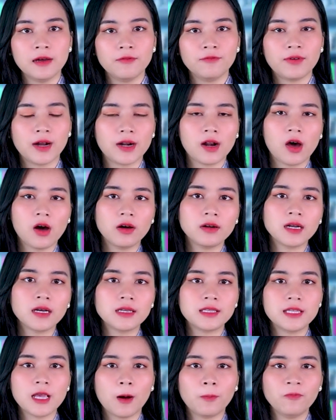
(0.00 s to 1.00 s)
và nó
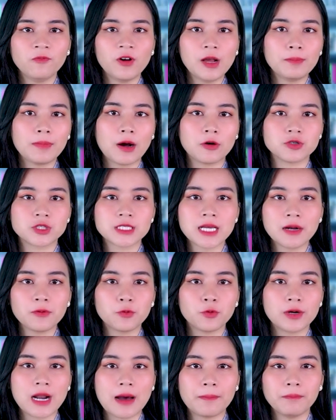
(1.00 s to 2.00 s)
rất giống với màu
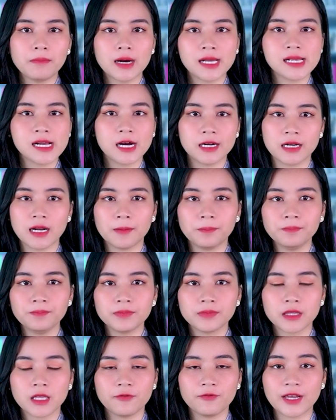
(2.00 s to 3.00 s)
sắc của đám mây hình nấm
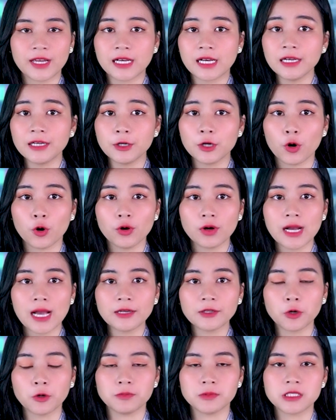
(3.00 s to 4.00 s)
từ việc kích nổ
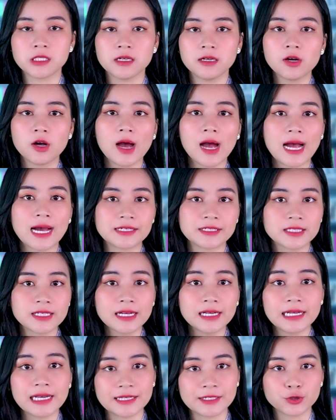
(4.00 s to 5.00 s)
các thùng chứa có
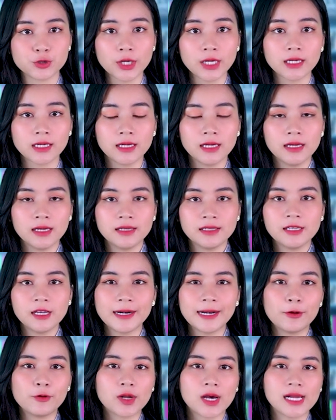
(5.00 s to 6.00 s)
axit nitric,
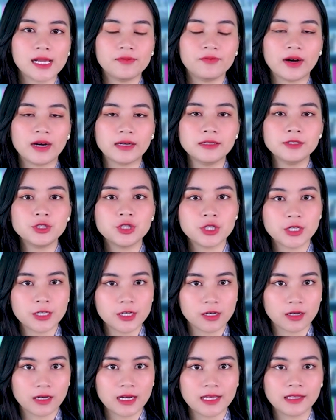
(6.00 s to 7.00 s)
nhưng điều này vẫn chưa
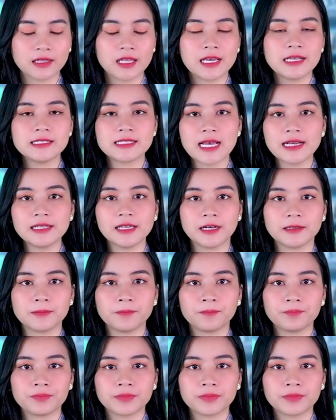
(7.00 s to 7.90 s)
được lên tiếng xác nhận.